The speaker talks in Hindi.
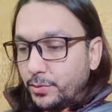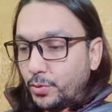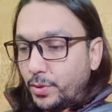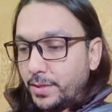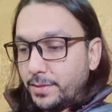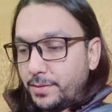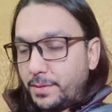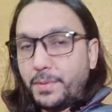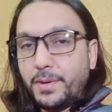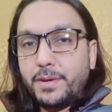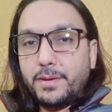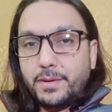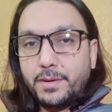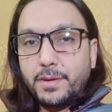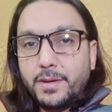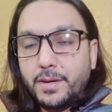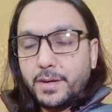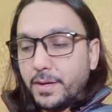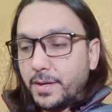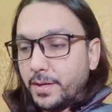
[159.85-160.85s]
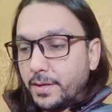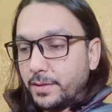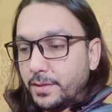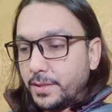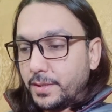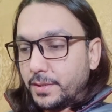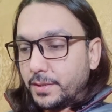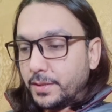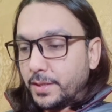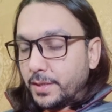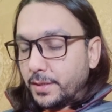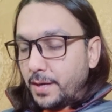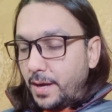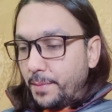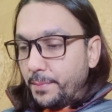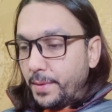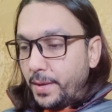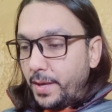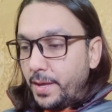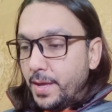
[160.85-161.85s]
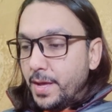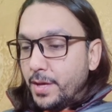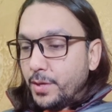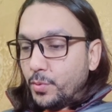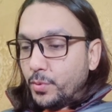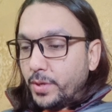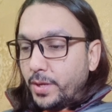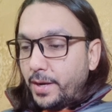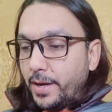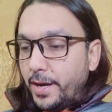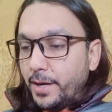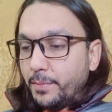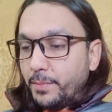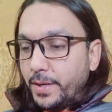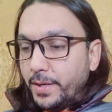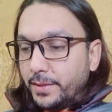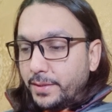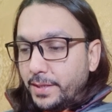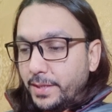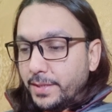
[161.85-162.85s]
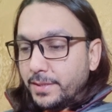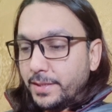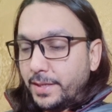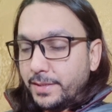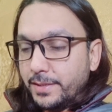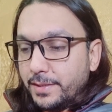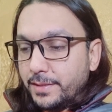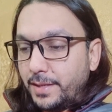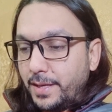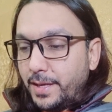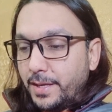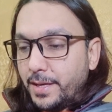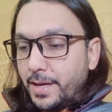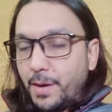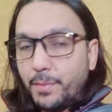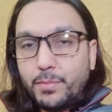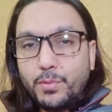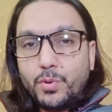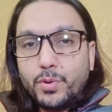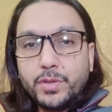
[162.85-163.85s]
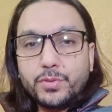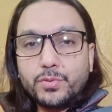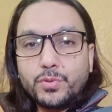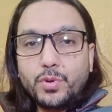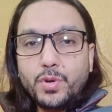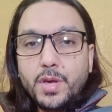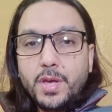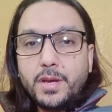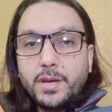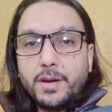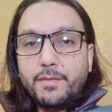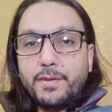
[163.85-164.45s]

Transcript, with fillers: थोड़ा सबर का, का, का काम है क्योंकि तो रेट में इतनी चेंजेस हैं कि आप लोग इसको